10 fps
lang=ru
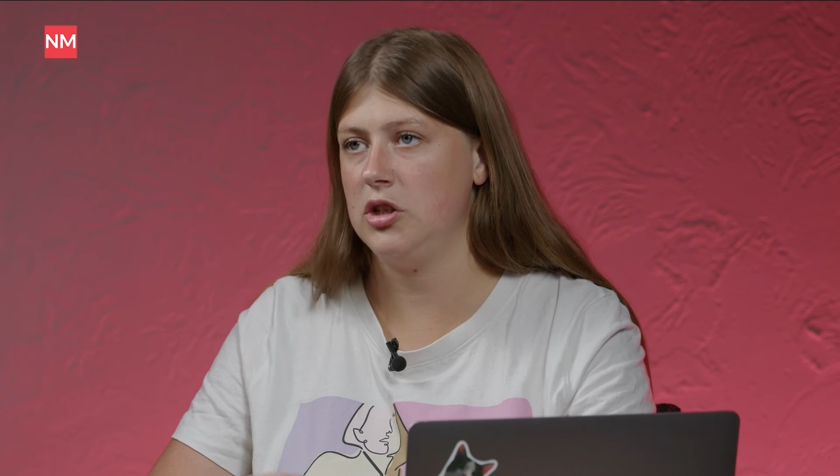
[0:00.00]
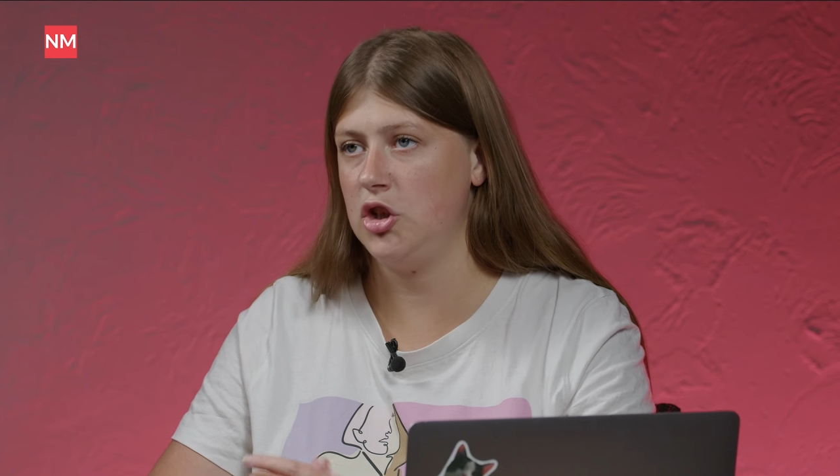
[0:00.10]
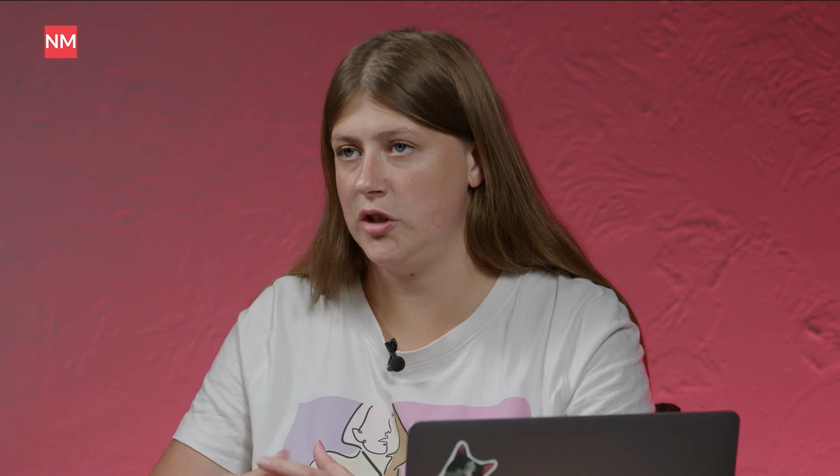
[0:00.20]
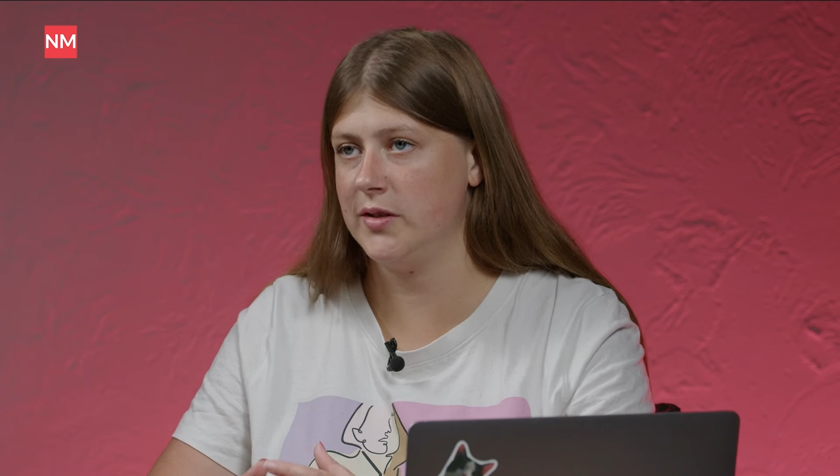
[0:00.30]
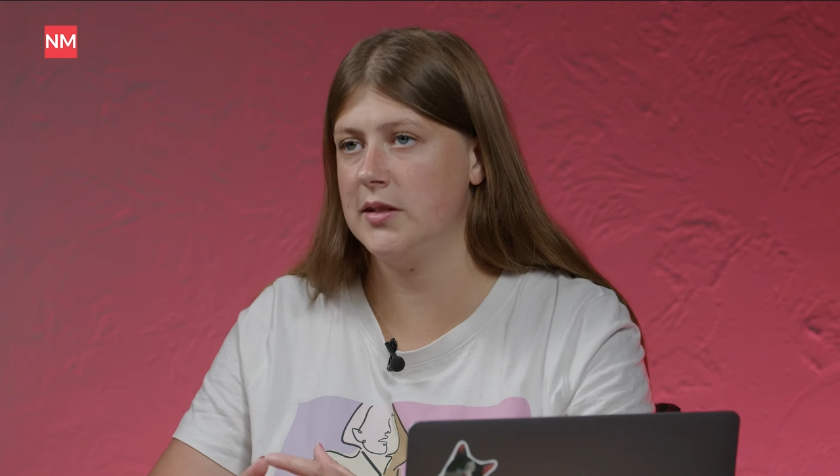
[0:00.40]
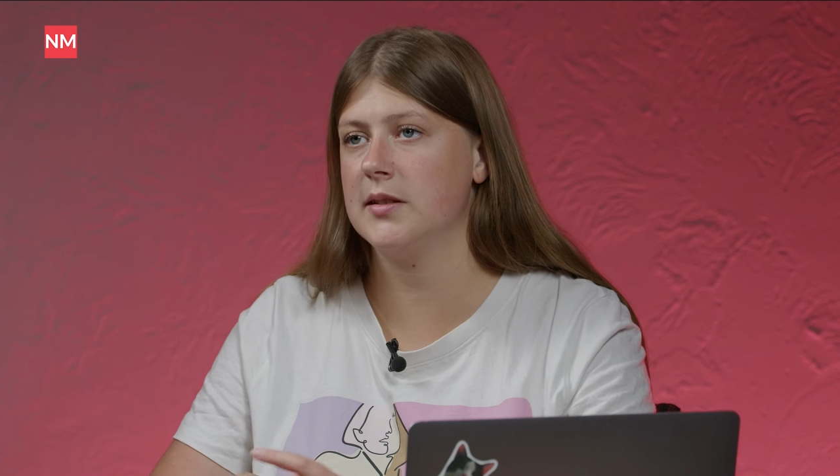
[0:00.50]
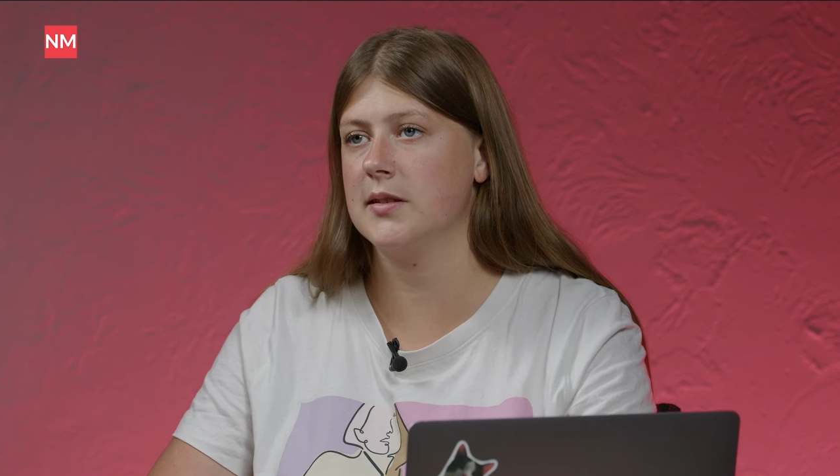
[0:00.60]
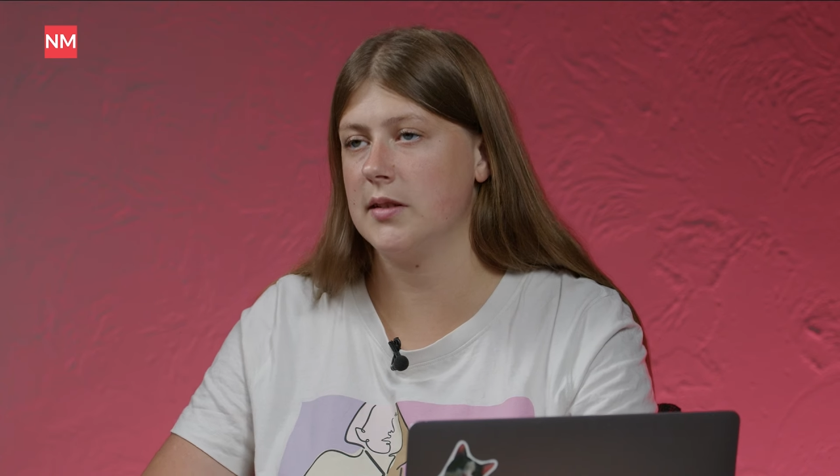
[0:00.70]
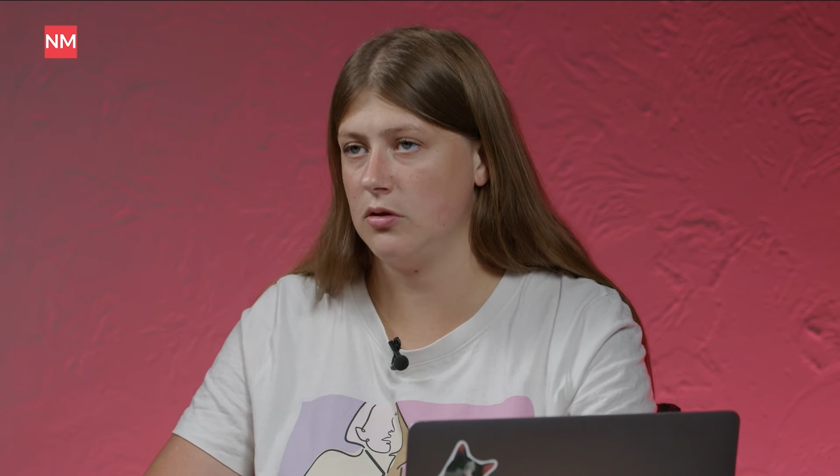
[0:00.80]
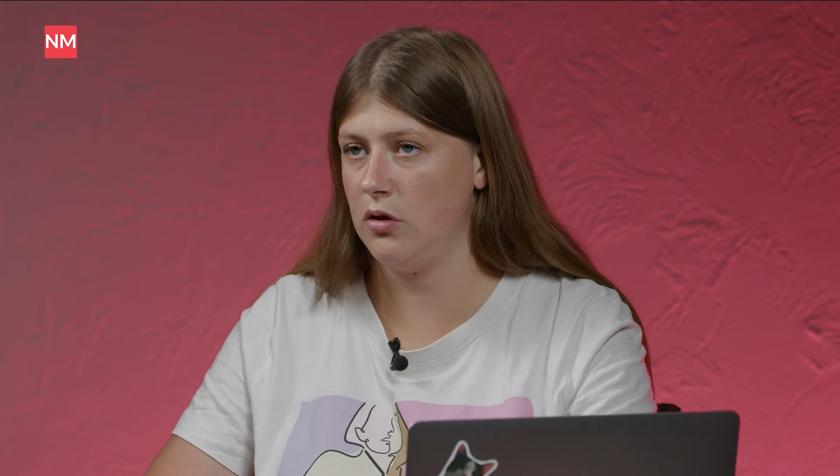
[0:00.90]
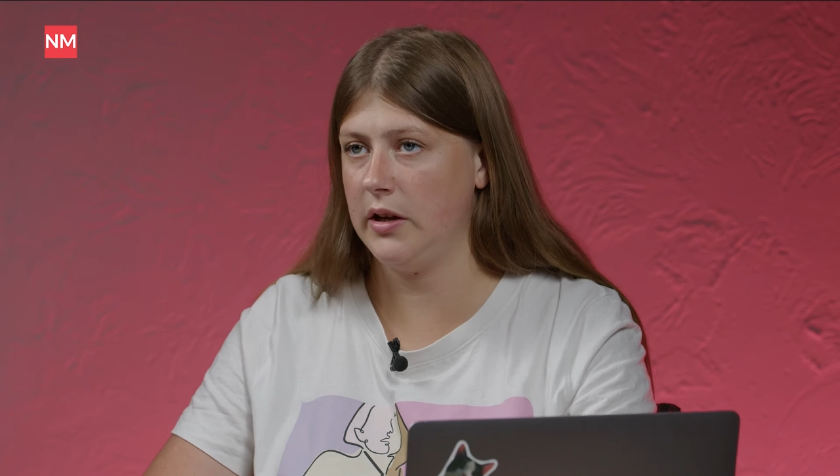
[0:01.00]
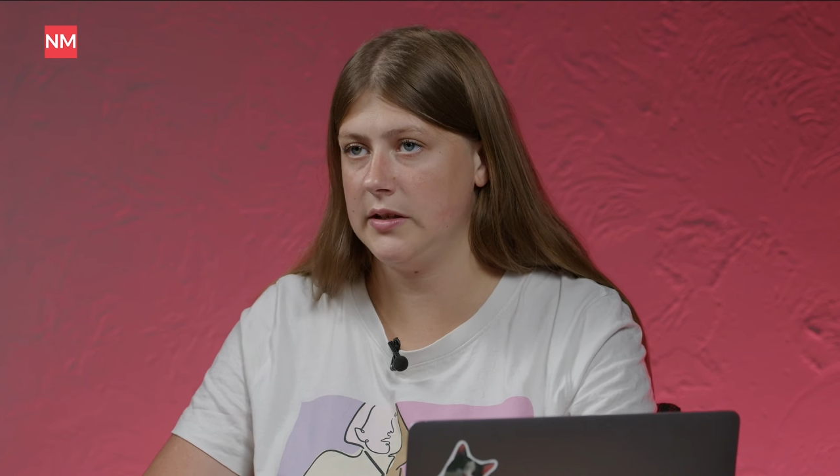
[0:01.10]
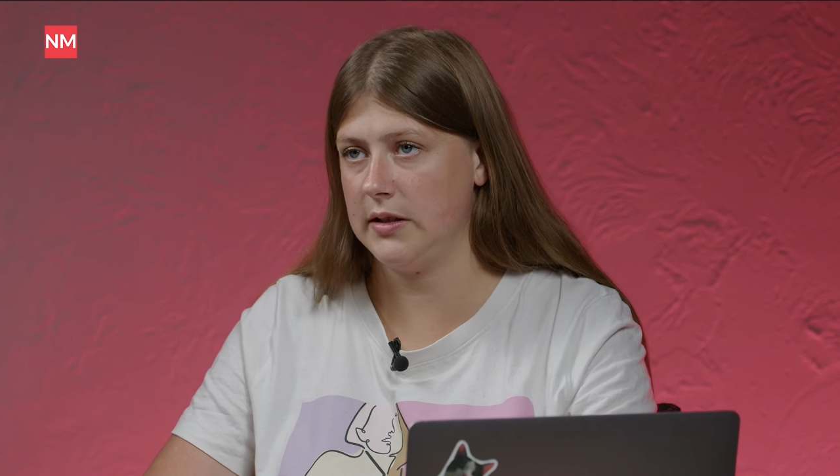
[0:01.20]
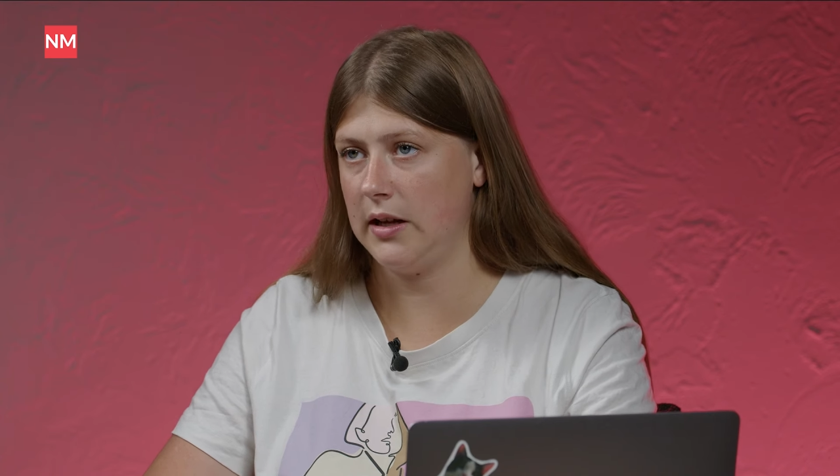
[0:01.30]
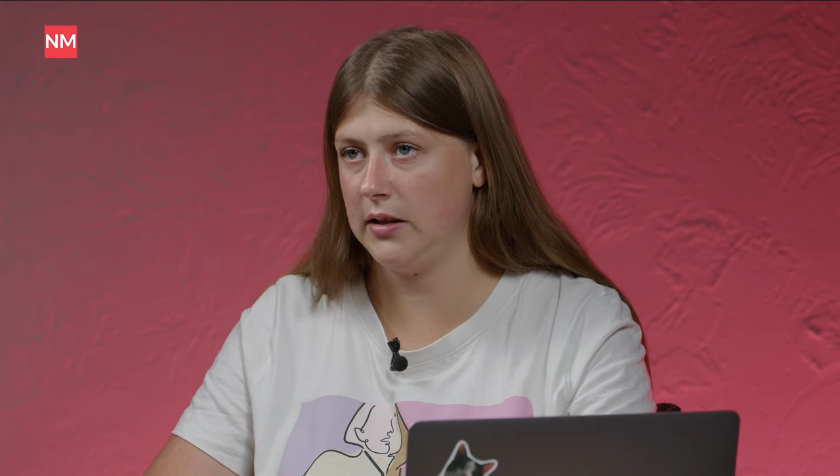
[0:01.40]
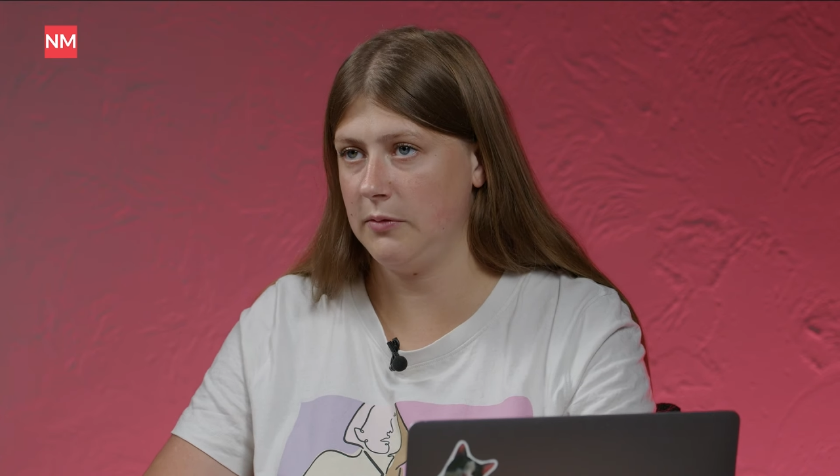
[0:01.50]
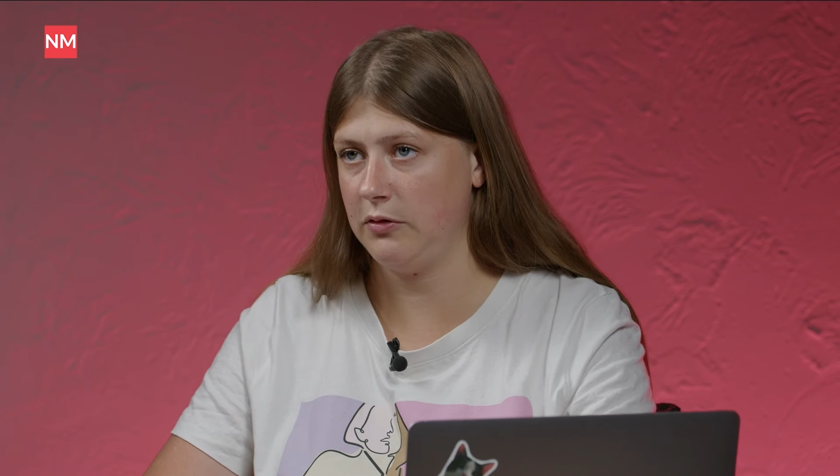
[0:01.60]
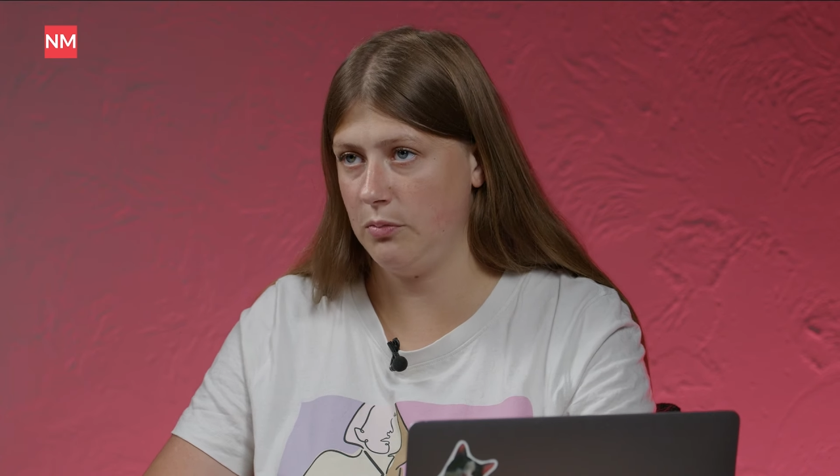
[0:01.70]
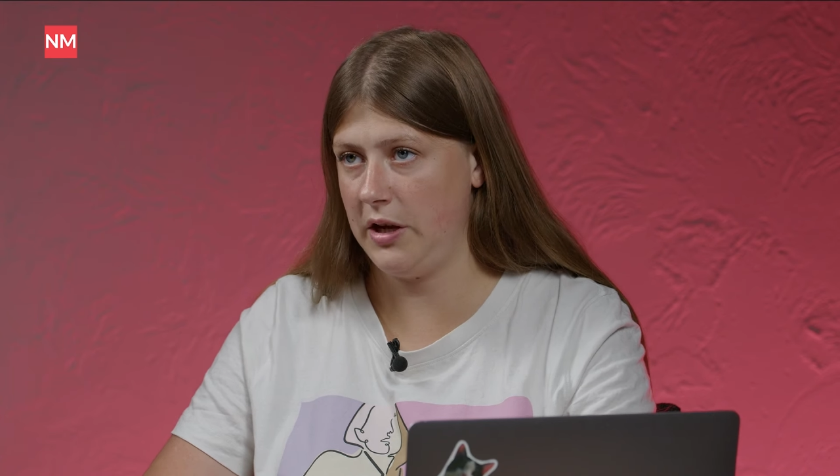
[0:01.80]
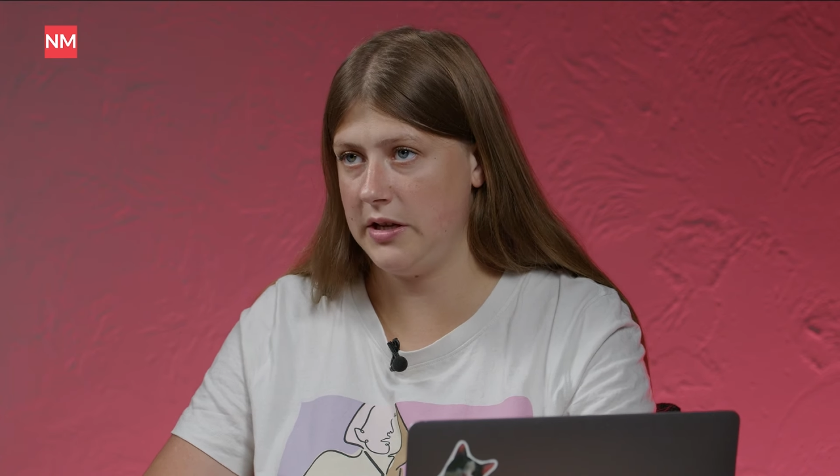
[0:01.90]
числится страной-кандидатом на
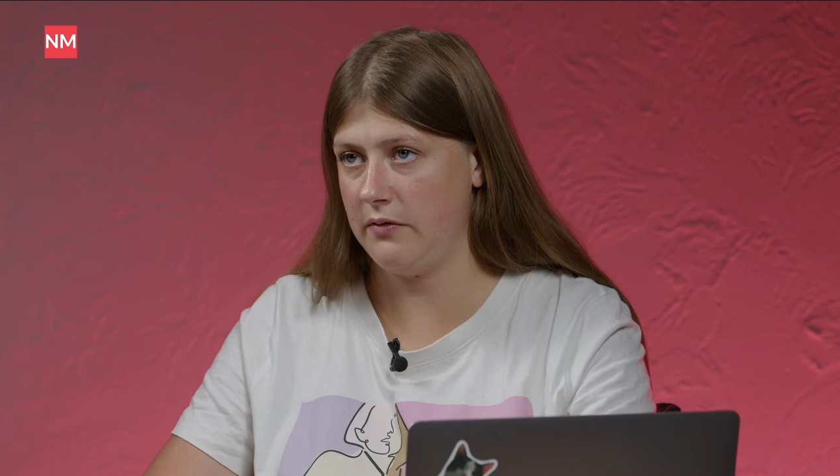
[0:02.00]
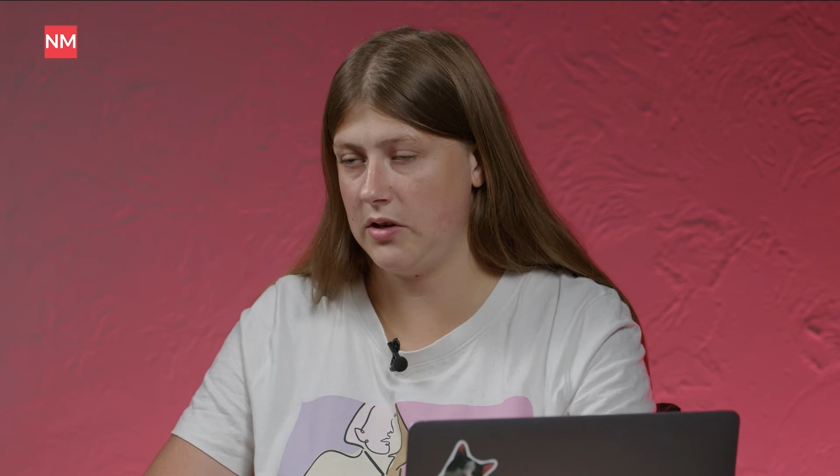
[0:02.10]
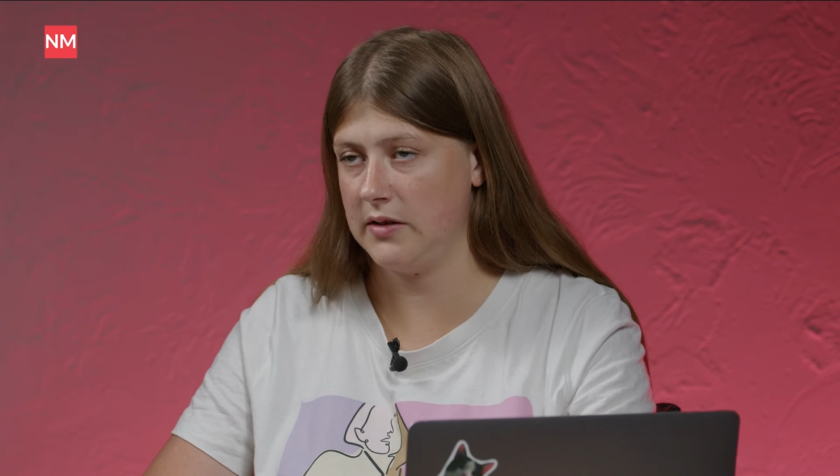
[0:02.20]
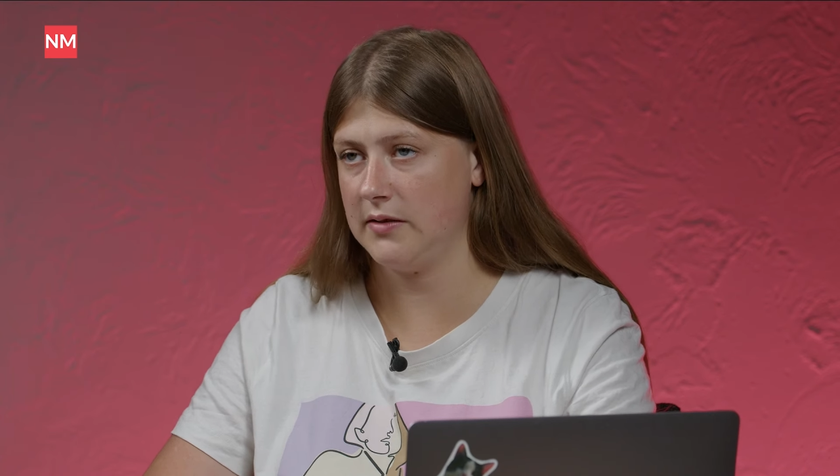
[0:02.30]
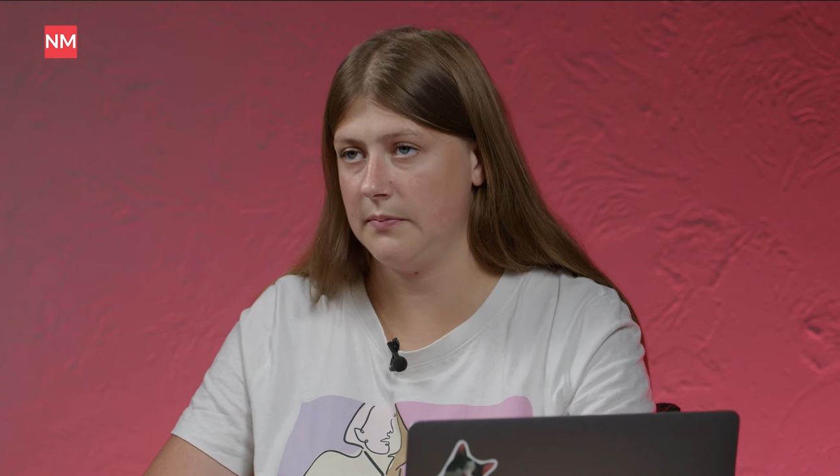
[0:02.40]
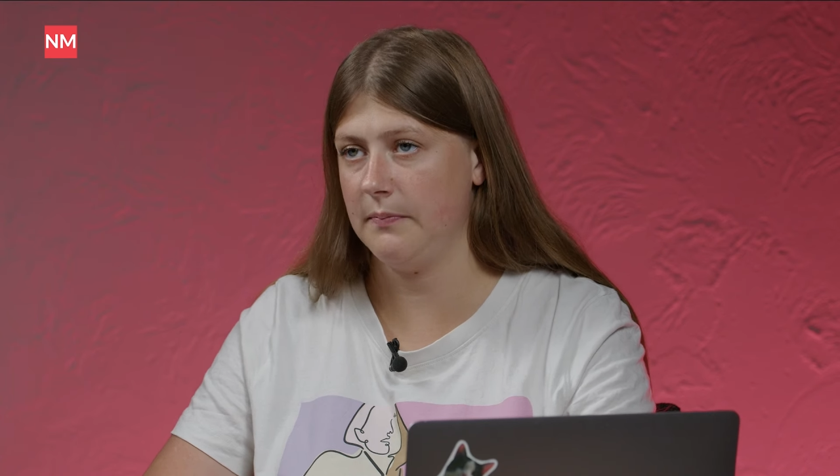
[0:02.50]
вступление в ЕС.